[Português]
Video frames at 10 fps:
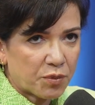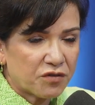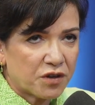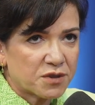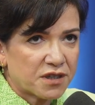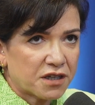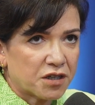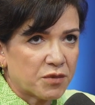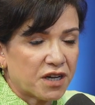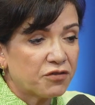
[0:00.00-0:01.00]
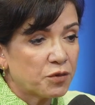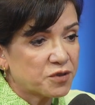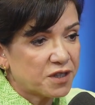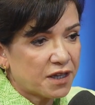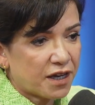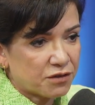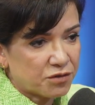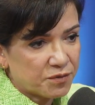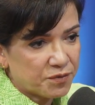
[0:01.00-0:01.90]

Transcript: Aprovamos na Câmara. Aí foi para o Senado.